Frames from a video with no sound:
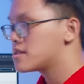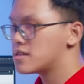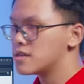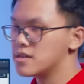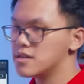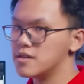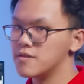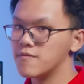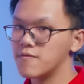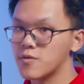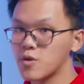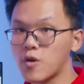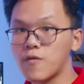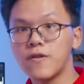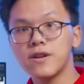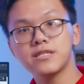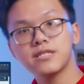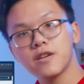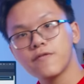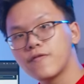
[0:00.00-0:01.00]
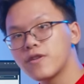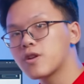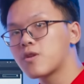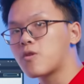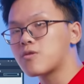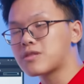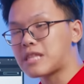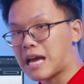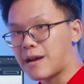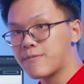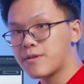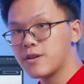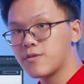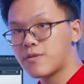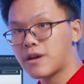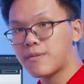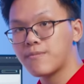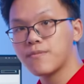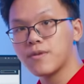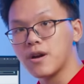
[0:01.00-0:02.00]
thì nó vẫn sẽ vẫn có 8 GB
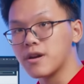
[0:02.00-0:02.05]
RAM